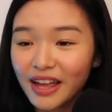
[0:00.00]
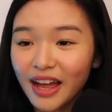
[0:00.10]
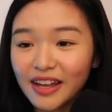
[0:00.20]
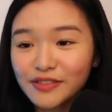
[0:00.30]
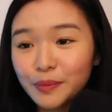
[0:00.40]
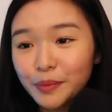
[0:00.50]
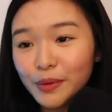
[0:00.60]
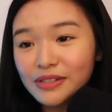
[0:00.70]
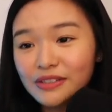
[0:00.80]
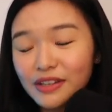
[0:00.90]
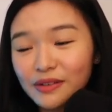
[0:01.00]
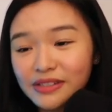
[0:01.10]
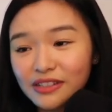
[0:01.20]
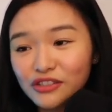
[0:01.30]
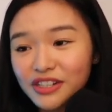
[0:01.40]
As opposed dito sa
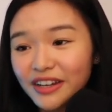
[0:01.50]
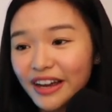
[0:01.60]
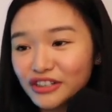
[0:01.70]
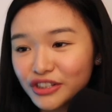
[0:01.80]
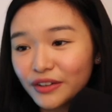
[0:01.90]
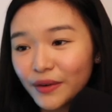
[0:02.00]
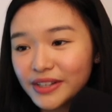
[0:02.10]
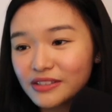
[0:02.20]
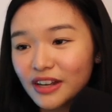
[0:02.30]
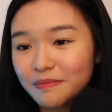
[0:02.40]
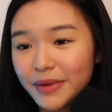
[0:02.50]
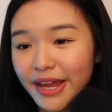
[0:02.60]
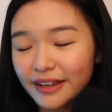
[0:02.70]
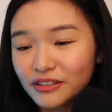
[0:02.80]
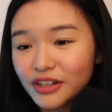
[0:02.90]
GCash and
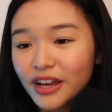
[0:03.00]
Coins.ph